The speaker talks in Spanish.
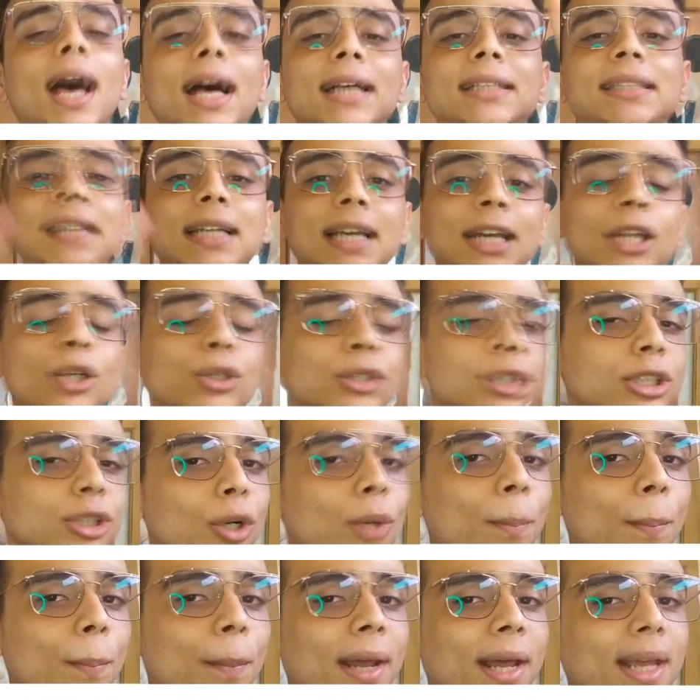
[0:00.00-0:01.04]
Así que no se
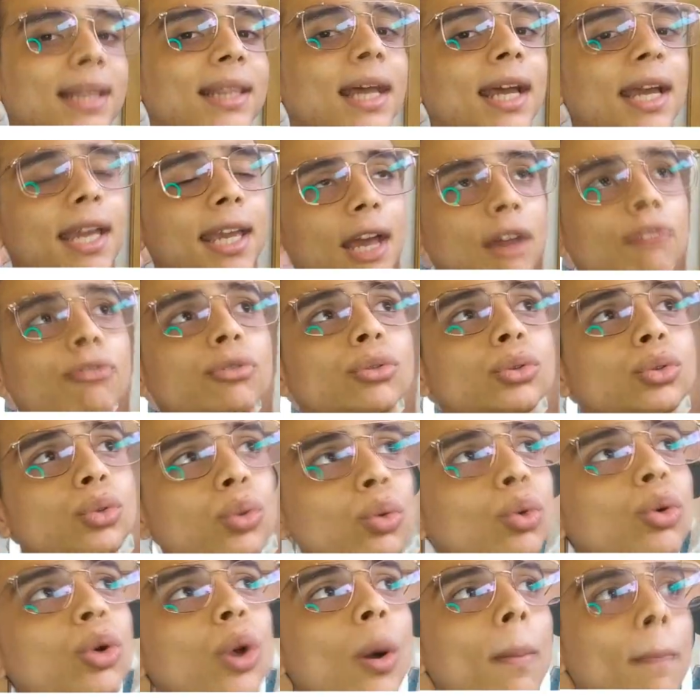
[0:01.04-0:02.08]
sorprendan que a
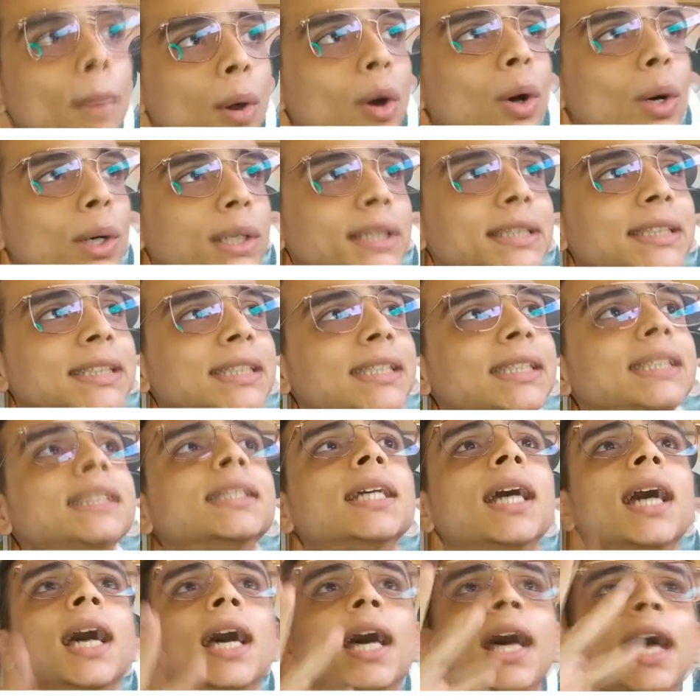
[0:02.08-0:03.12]
futuro
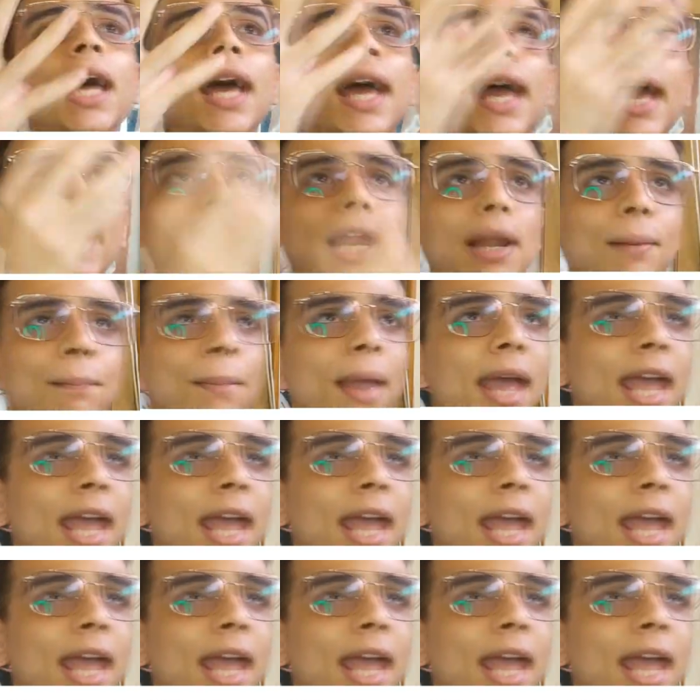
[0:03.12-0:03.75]
Morchis, el